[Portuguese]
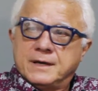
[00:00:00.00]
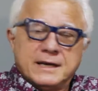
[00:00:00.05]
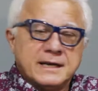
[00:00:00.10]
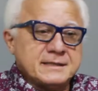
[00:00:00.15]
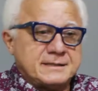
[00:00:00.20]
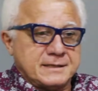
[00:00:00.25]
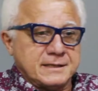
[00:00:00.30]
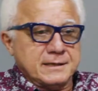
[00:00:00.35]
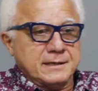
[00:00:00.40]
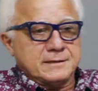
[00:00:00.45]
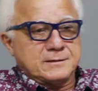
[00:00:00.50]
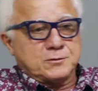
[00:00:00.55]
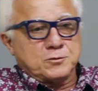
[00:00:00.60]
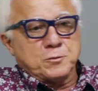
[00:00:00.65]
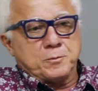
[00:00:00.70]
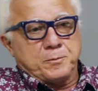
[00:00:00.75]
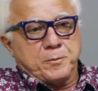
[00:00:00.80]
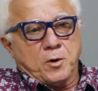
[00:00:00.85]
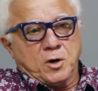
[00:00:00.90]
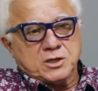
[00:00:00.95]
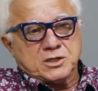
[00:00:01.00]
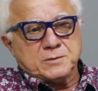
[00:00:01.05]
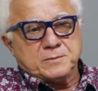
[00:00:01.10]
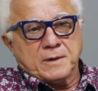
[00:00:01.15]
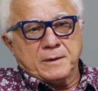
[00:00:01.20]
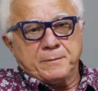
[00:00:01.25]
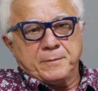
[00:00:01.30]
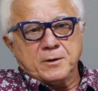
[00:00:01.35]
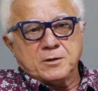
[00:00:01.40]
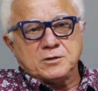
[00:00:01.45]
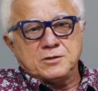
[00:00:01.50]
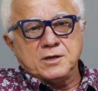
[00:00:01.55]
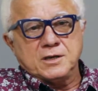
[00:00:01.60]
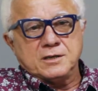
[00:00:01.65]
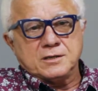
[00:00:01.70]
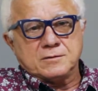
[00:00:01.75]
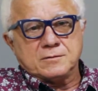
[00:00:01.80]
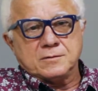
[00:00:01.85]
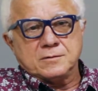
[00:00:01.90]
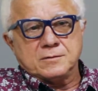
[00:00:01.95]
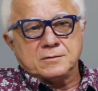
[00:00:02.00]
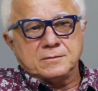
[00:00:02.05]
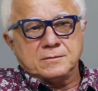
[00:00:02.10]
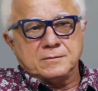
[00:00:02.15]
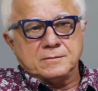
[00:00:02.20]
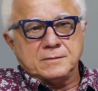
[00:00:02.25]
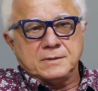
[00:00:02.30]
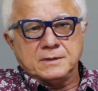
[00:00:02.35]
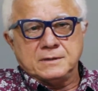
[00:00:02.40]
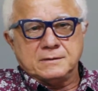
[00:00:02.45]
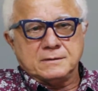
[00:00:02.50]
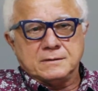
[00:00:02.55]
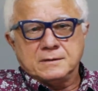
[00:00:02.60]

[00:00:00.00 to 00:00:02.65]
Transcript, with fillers: Esse suporte de papel higiênico hum,